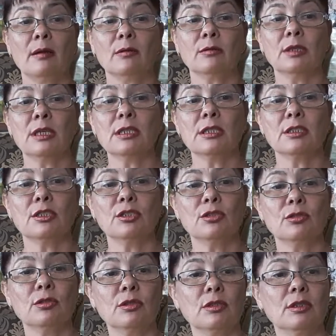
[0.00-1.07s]
у нас
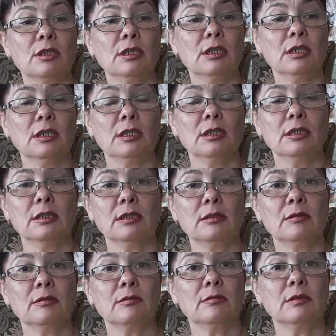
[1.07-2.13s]
еще
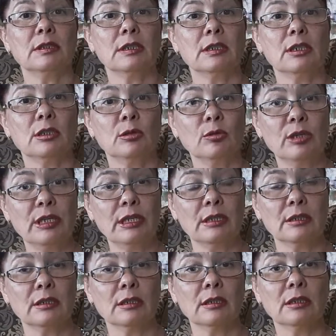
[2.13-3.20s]

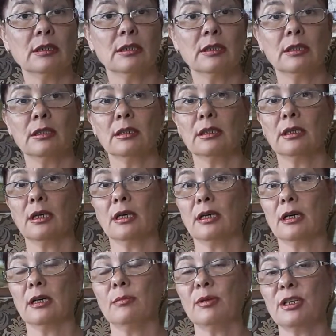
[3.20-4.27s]
Хэллоуин – Э, как
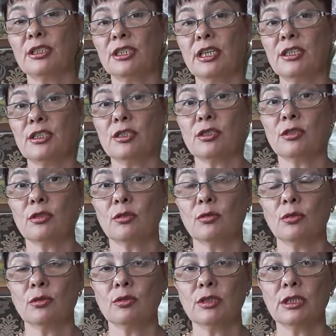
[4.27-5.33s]
обращайтесь к
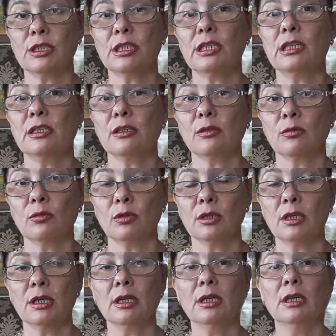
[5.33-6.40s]
роду, силе
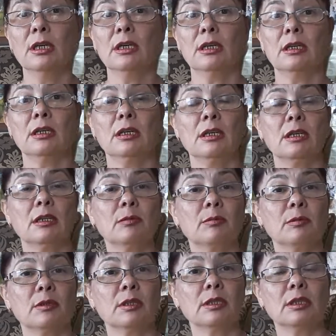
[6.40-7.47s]
рода. А,
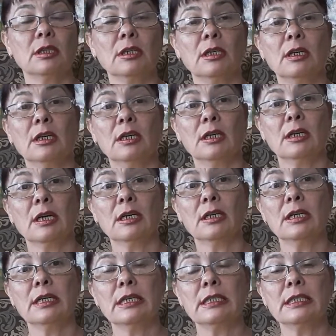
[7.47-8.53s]
это
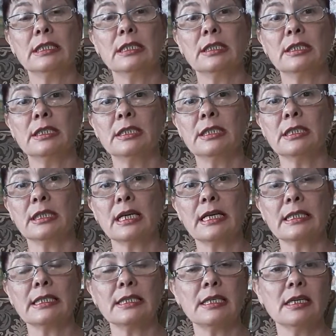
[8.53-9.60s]
как
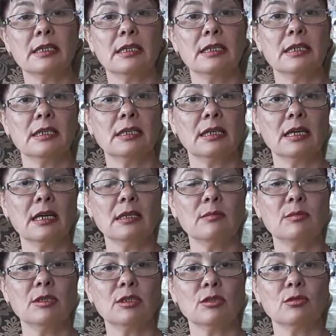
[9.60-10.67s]
стирать некая грань
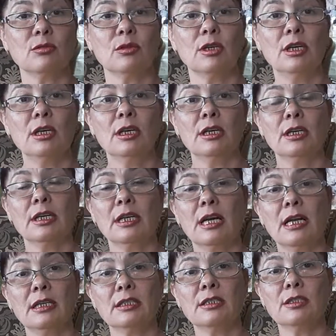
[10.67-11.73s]
между
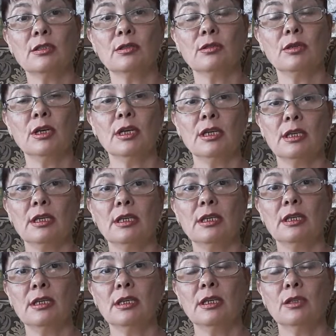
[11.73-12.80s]
реальностью
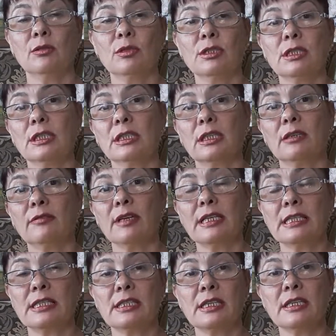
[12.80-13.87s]
и, то есть
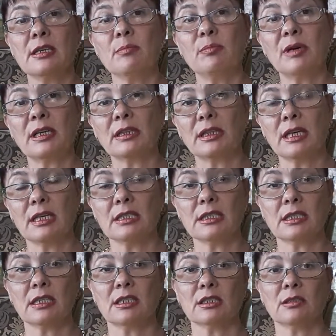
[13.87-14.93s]
открывать некий портал,
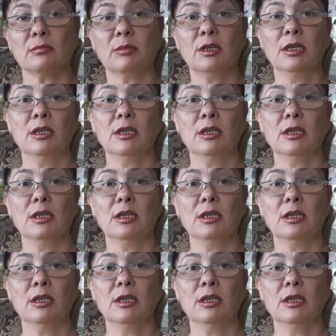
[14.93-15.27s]
скажем,